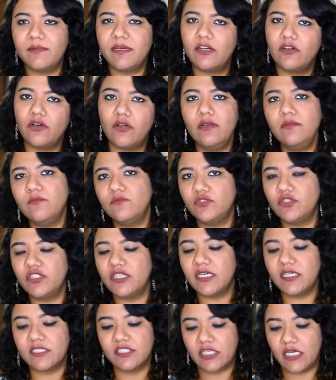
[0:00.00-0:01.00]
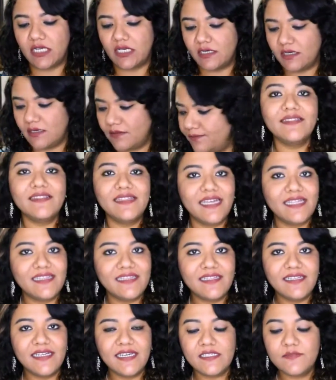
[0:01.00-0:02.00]
एंड ऑल मुझे ये अच्छा लगा देन
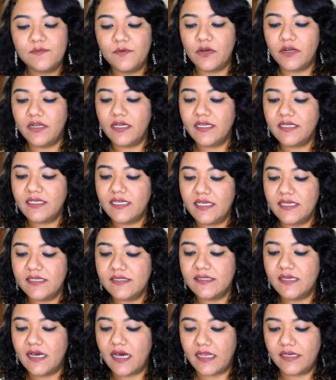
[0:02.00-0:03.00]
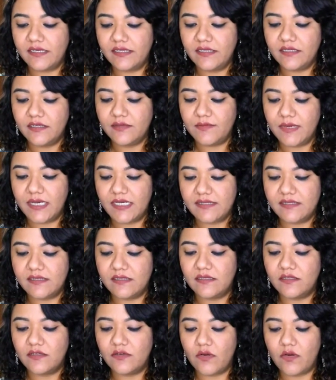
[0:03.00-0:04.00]
द नेक्स्ट प्रोडक्ट इज़ गार्नियर
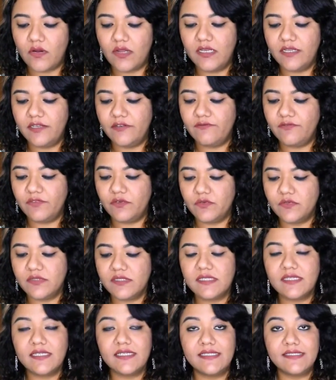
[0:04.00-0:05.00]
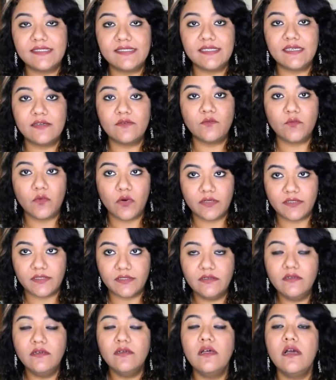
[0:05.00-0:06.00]
माइसेलर ऑयल इन्फ्यूज क्लिनजिंग
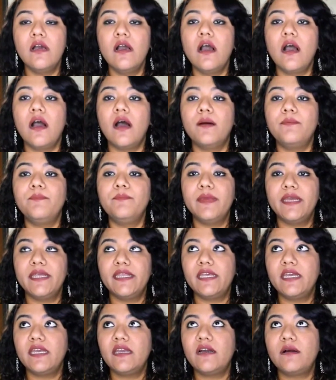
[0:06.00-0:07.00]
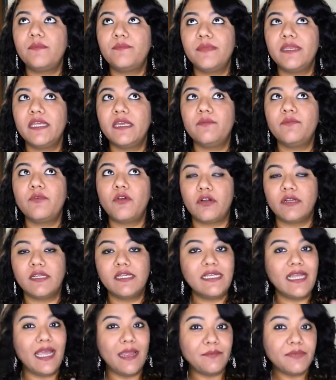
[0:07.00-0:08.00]
वाटर अब मैंने अपने
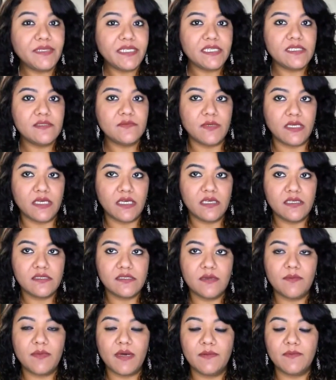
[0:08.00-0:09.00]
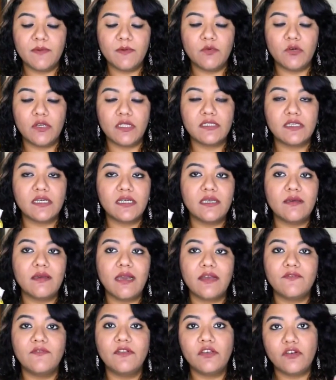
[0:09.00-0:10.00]
प्रोडक्ट एम में इसके बारे में बोला था कि
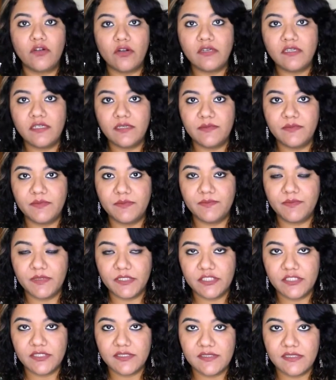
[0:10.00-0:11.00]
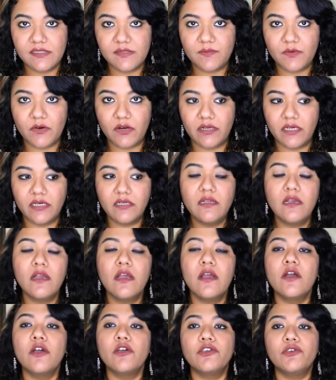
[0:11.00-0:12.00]
आई विल नॉट री परचेज दिस प्रोडक्ट
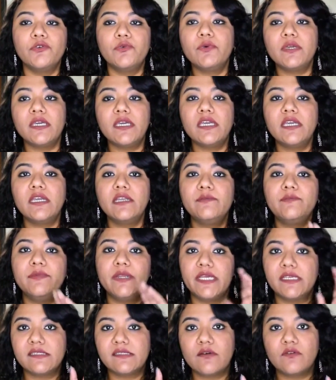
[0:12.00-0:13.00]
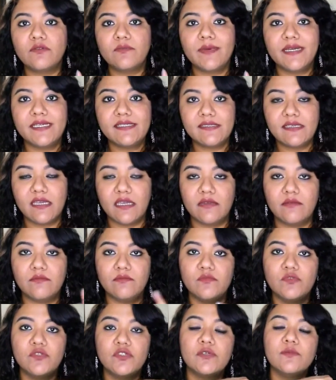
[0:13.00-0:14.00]
क्योंकि इट ब्रेक्स आउट माई स्किन
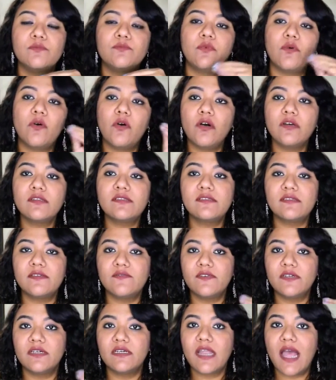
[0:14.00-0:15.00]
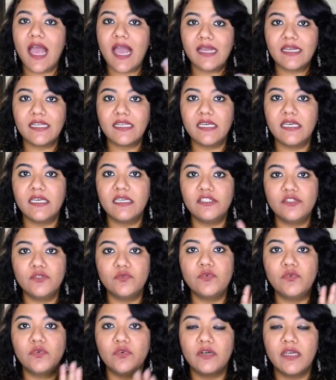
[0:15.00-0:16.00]
मुझे बहुत सिवियर एक्ने
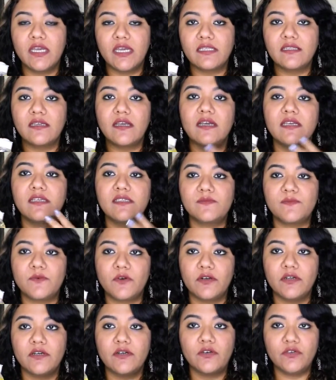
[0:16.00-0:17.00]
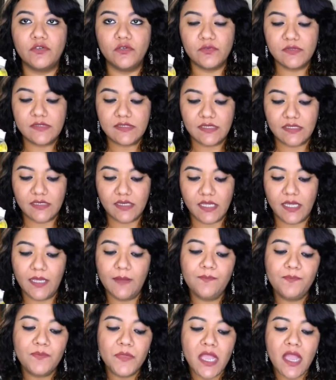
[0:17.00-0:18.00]
इशू हो गया था इस प्रोडक्ट को यूज़ करके
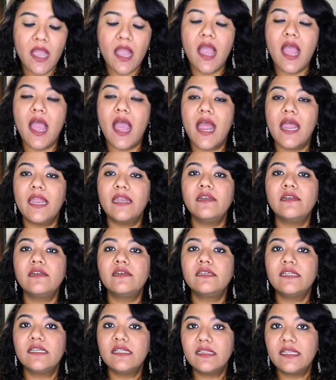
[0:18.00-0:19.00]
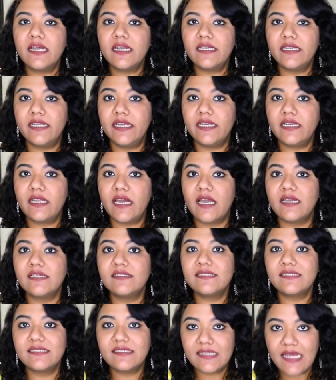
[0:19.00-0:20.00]
एंड टिल दैट डेट आई
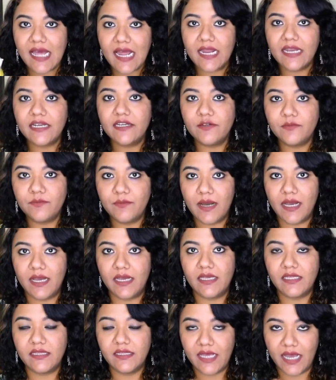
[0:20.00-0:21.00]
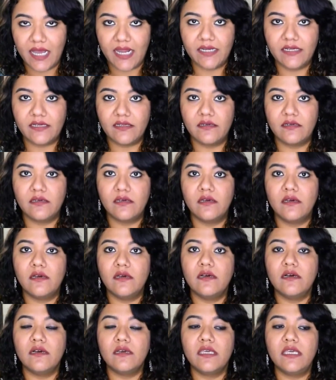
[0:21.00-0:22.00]
स्टैंड बाय दैट
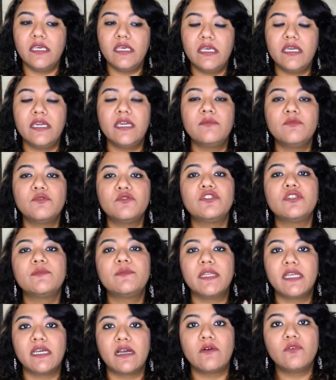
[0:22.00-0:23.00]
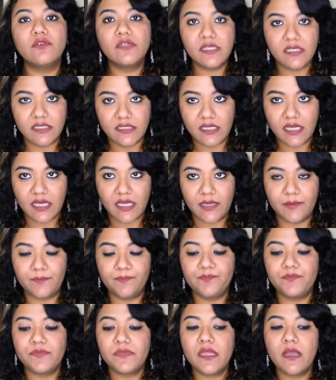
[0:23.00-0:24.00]
कि ये मुझे ब्रेकआउट करता है
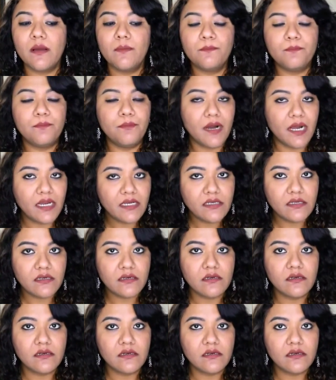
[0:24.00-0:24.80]
बट